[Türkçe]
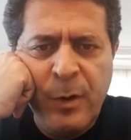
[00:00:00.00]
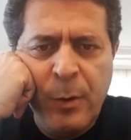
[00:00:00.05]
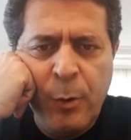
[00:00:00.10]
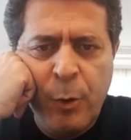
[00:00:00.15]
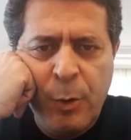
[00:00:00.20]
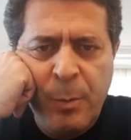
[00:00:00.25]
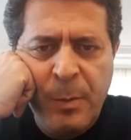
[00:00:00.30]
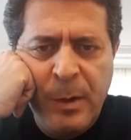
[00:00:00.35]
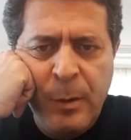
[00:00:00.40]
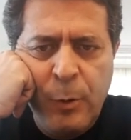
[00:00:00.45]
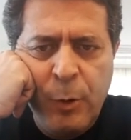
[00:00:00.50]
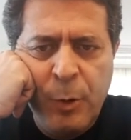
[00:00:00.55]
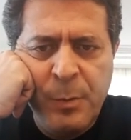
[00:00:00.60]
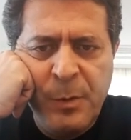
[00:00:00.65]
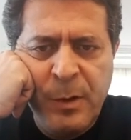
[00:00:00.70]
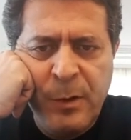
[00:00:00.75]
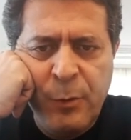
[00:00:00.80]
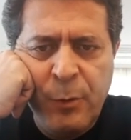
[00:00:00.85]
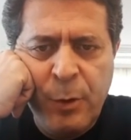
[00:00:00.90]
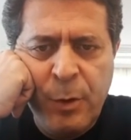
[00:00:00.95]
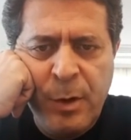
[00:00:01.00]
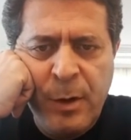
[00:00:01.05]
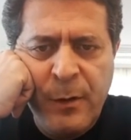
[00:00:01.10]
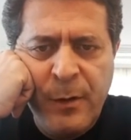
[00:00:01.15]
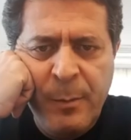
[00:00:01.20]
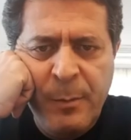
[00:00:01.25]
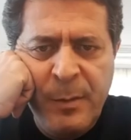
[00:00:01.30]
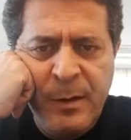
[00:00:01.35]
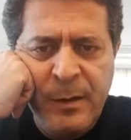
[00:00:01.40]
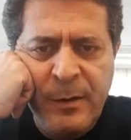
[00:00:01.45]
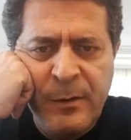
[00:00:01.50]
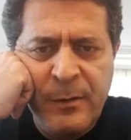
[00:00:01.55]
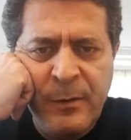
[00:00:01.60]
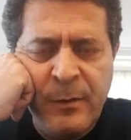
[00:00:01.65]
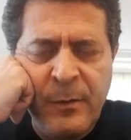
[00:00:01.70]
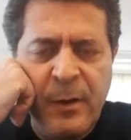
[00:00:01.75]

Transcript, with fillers: normal dönemde zorlanabilirsiniz.